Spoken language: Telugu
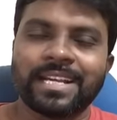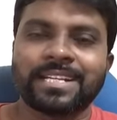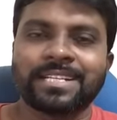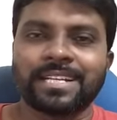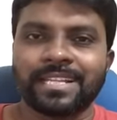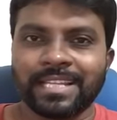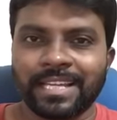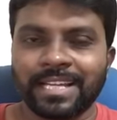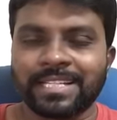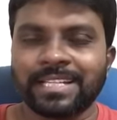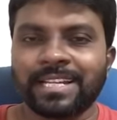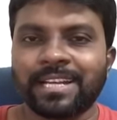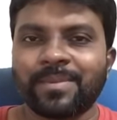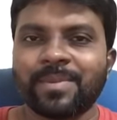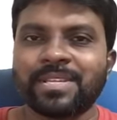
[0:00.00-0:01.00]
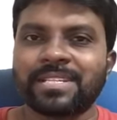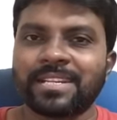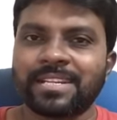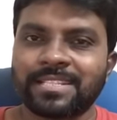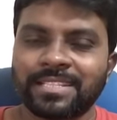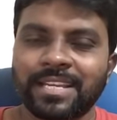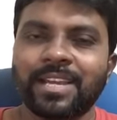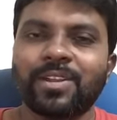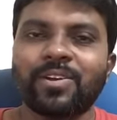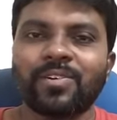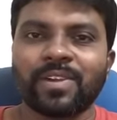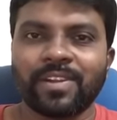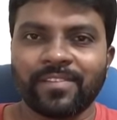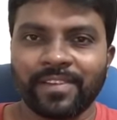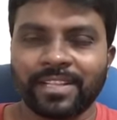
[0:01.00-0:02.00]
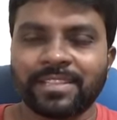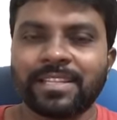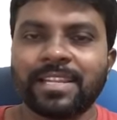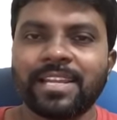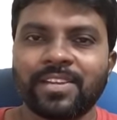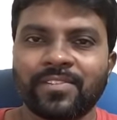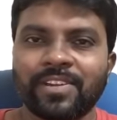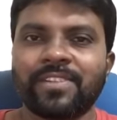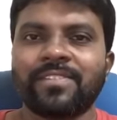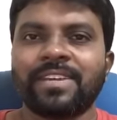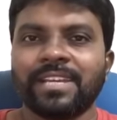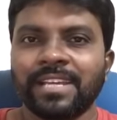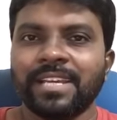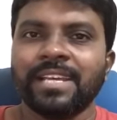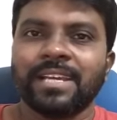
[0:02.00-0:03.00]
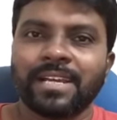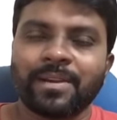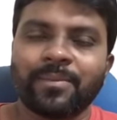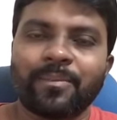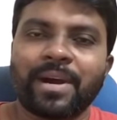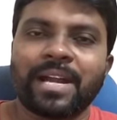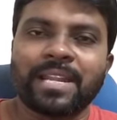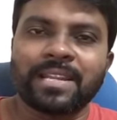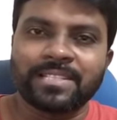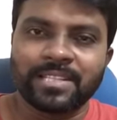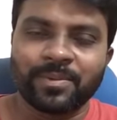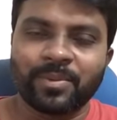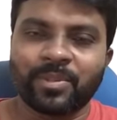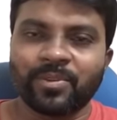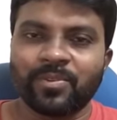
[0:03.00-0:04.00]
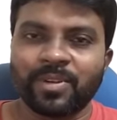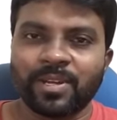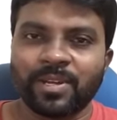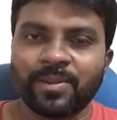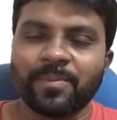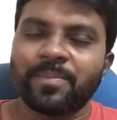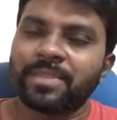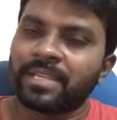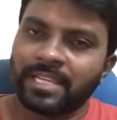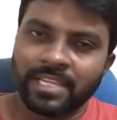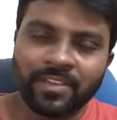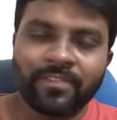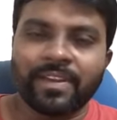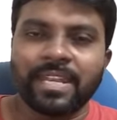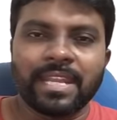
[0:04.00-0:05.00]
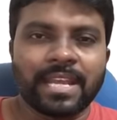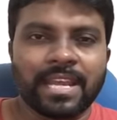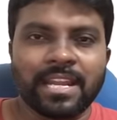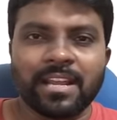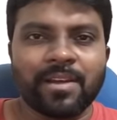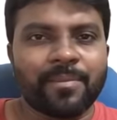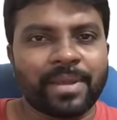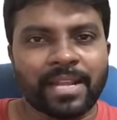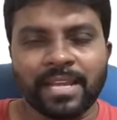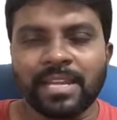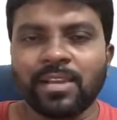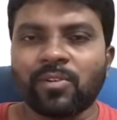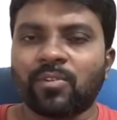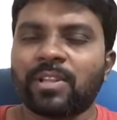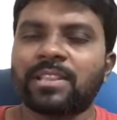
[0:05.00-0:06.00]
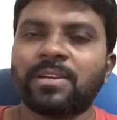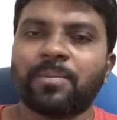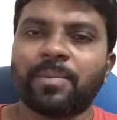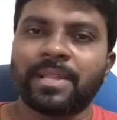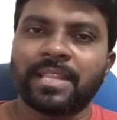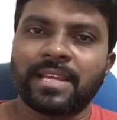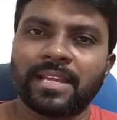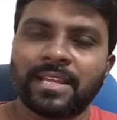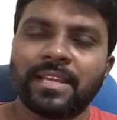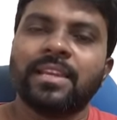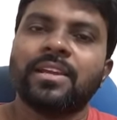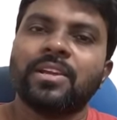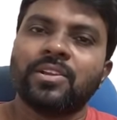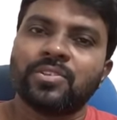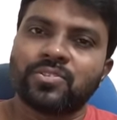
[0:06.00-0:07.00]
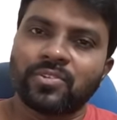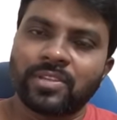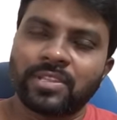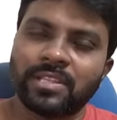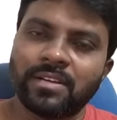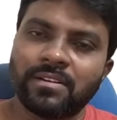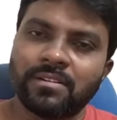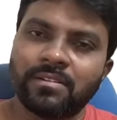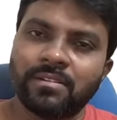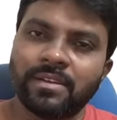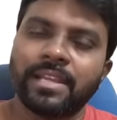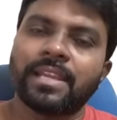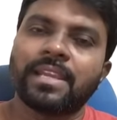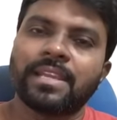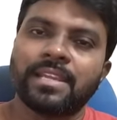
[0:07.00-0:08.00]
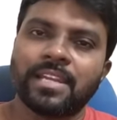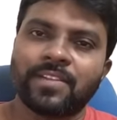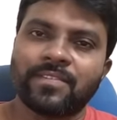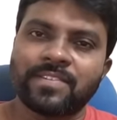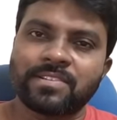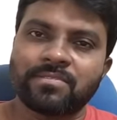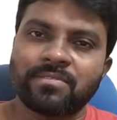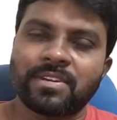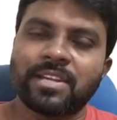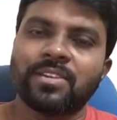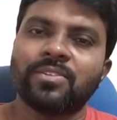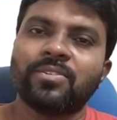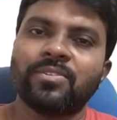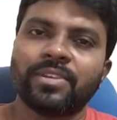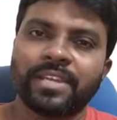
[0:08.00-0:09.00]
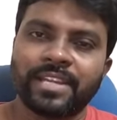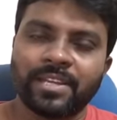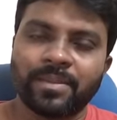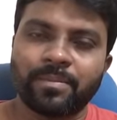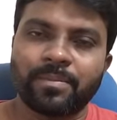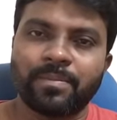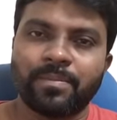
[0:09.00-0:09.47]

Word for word: సాక్షాత్ ఎలక్షన్ కమిషనర్ స్థాయిలో ఉన్న వ్యక్తులే ఇటువంటివి మాటలు చెబుతూ ఉండడం ఇవన్నీ కనుక మనకన్నీ కొత్త పదాలే చూద్దాం ఇంకెన్ని ట్విస్ట్లు ఉంటాయో ఎన్ని